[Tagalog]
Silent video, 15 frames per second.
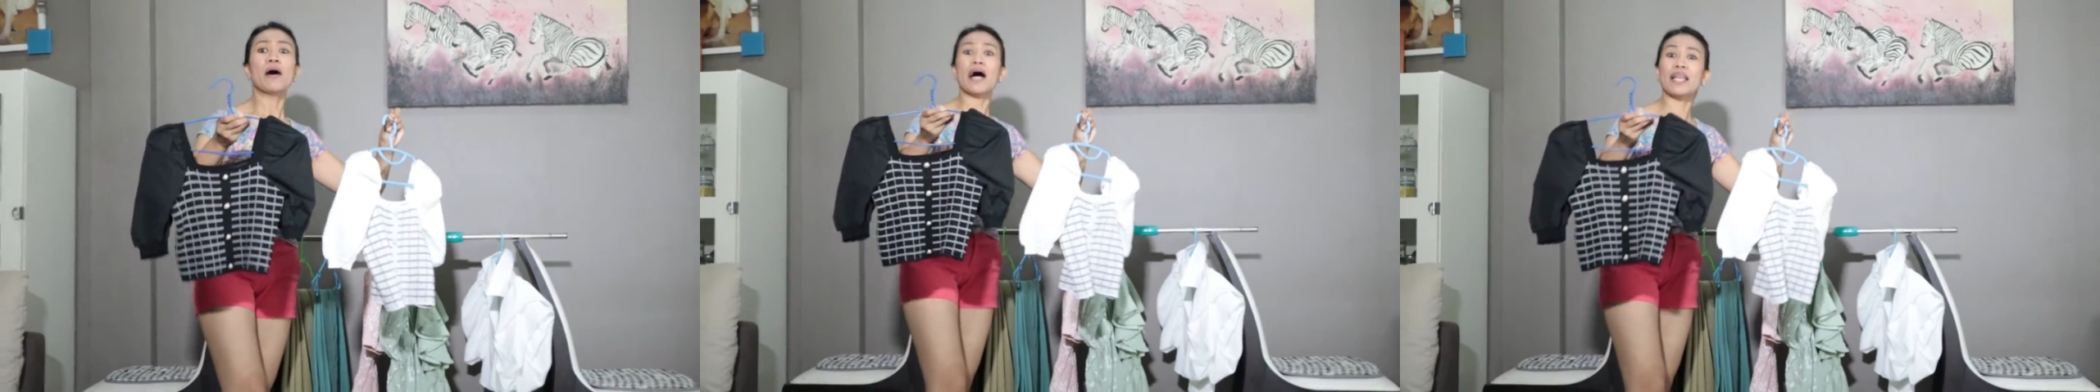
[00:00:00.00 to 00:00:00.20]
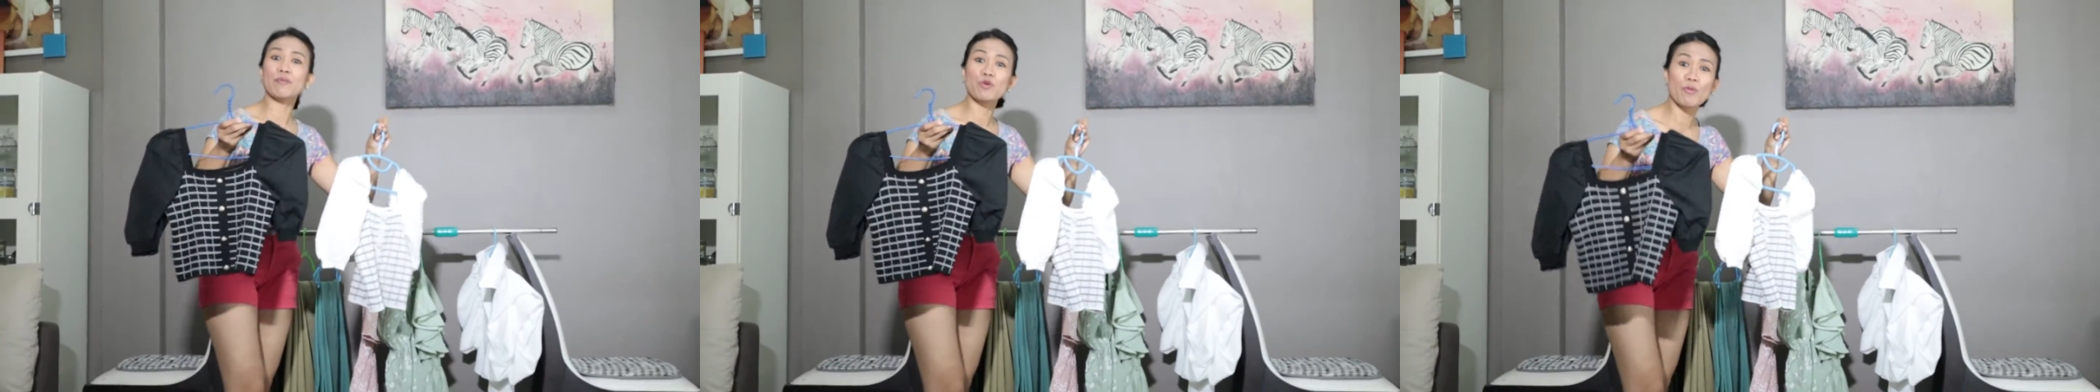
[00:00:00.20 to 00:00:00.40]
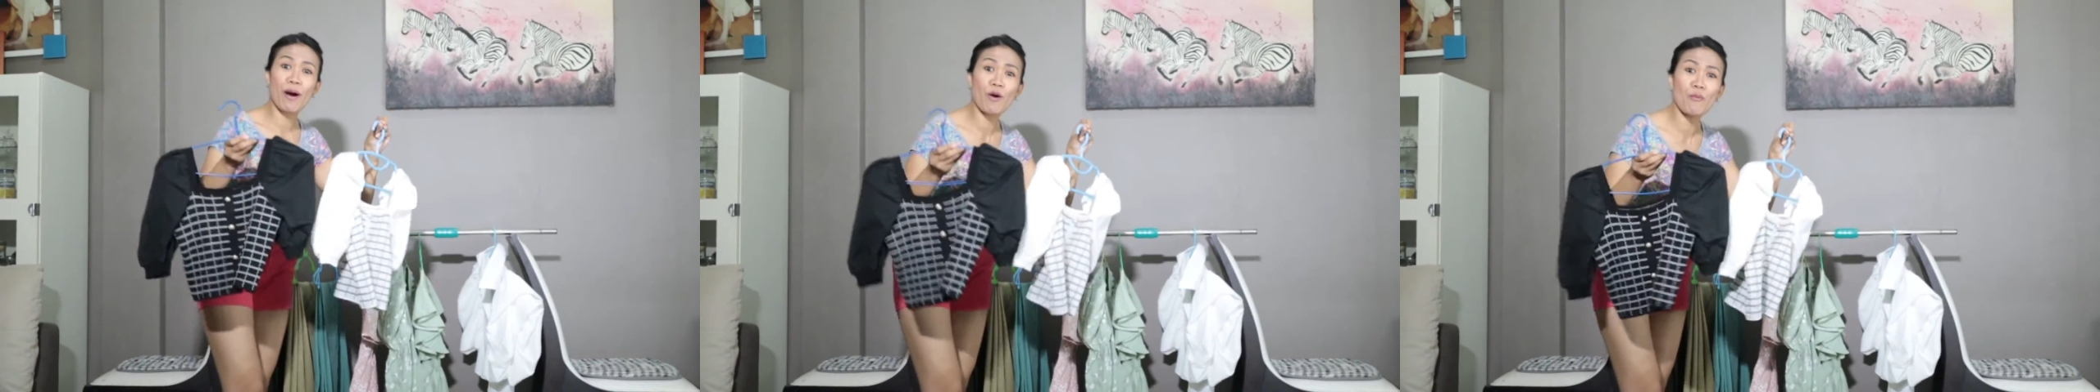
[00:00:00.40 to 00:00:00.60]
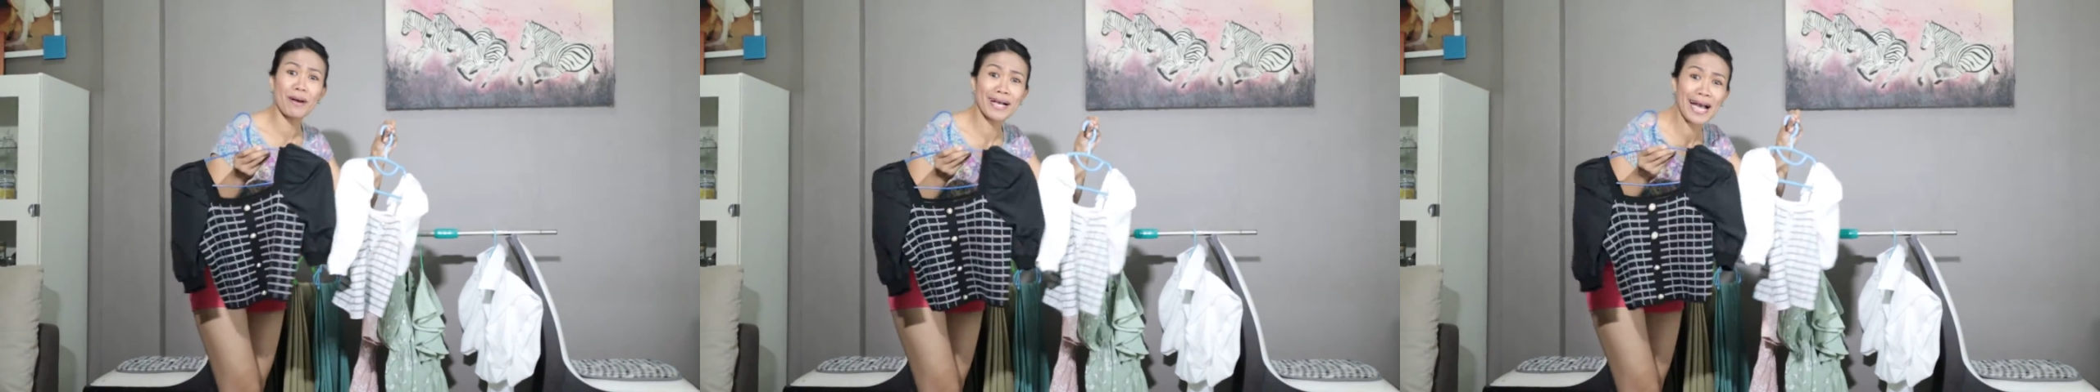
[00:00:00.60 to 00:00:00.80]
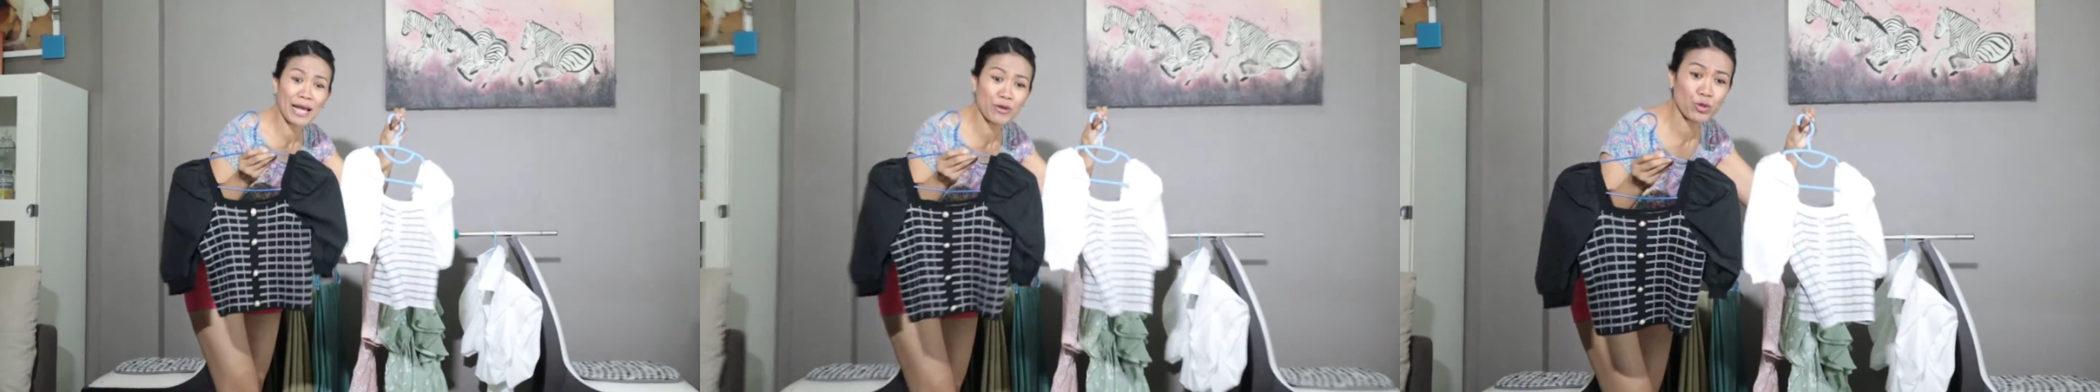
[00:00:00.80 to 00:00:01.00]
Alam nyo ba kung
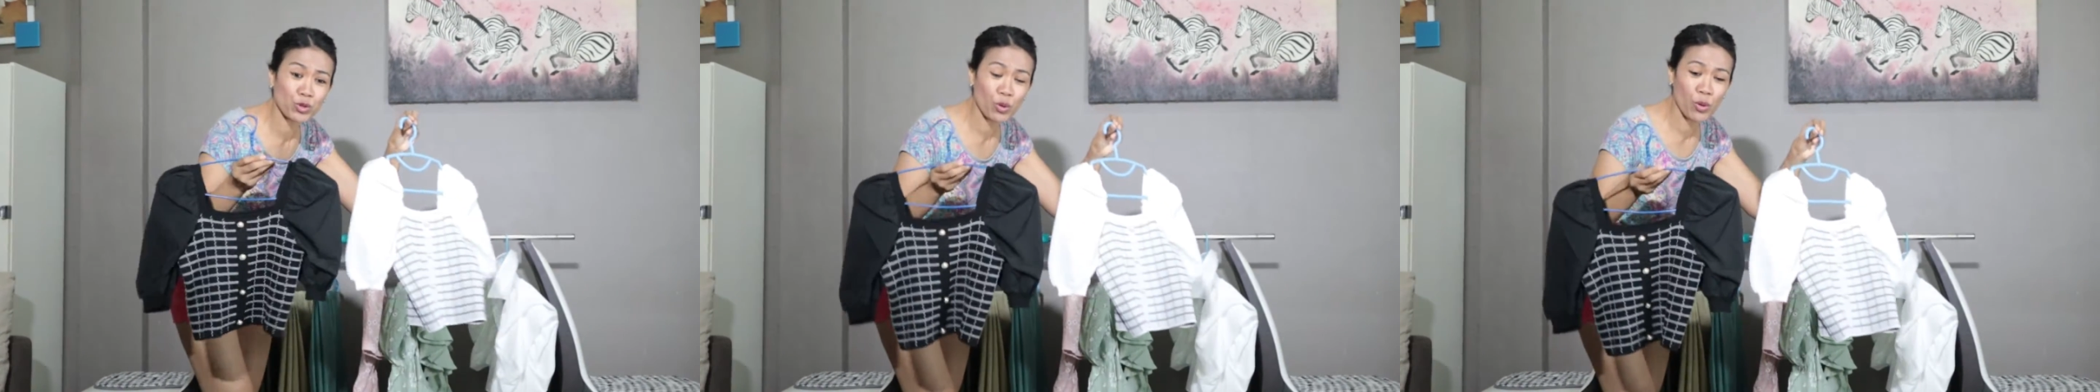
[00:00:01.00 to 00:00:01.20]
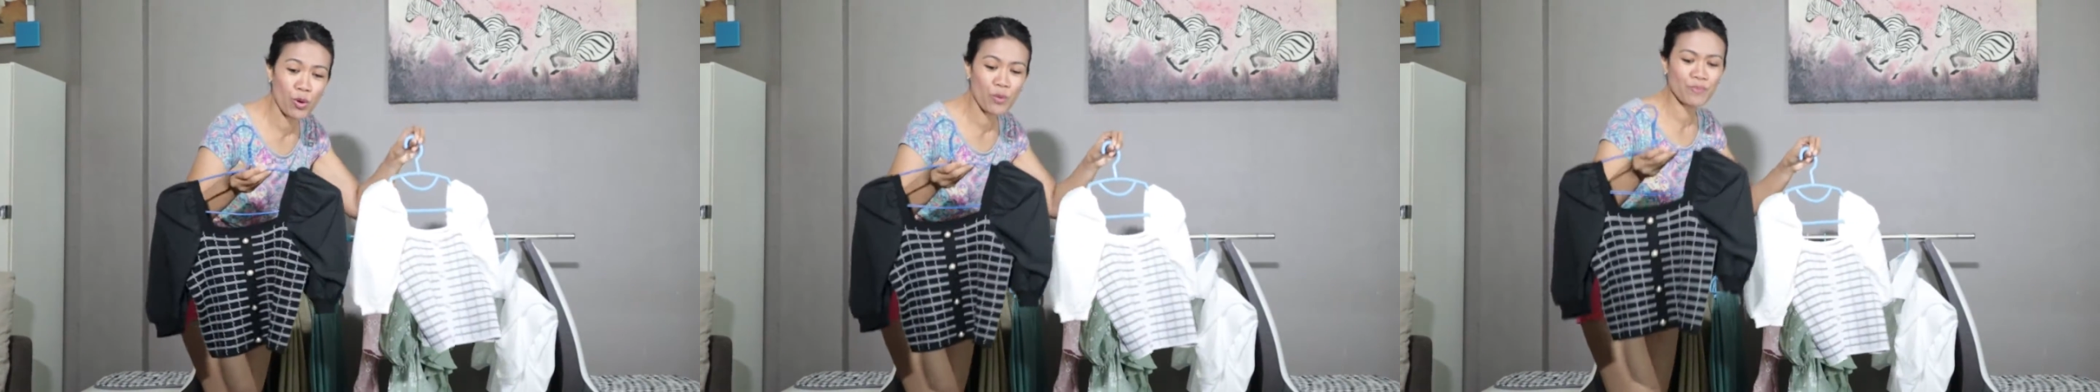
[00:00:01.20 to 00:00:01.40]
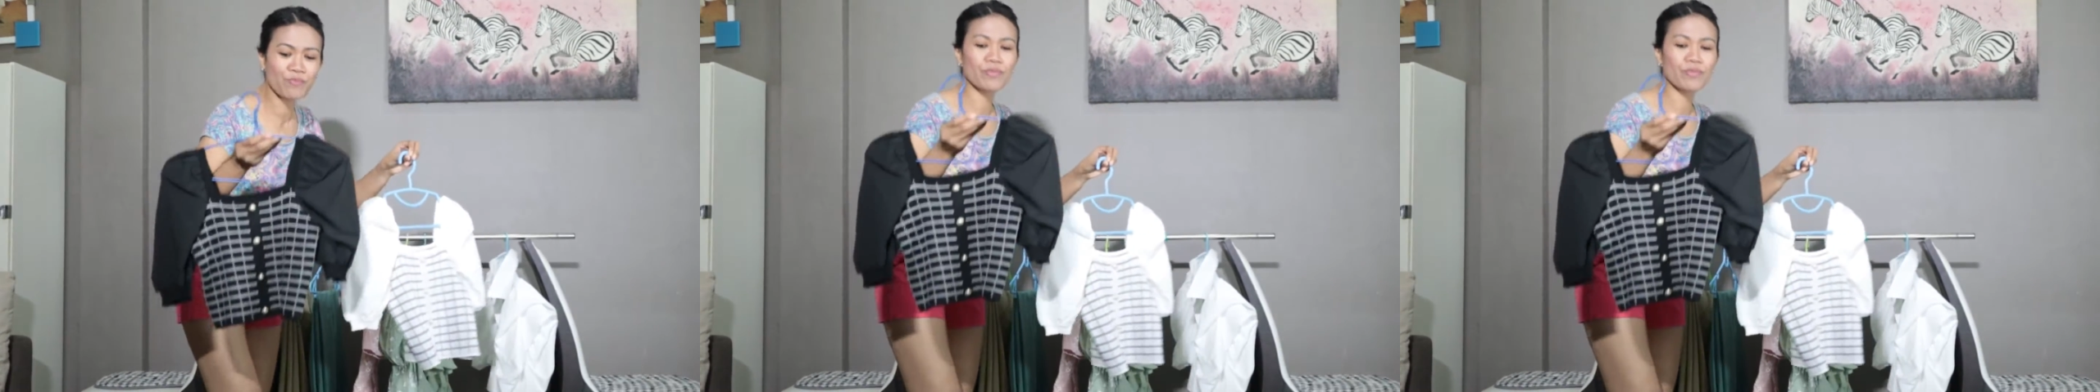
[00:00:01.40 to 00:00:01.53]
magkano ko?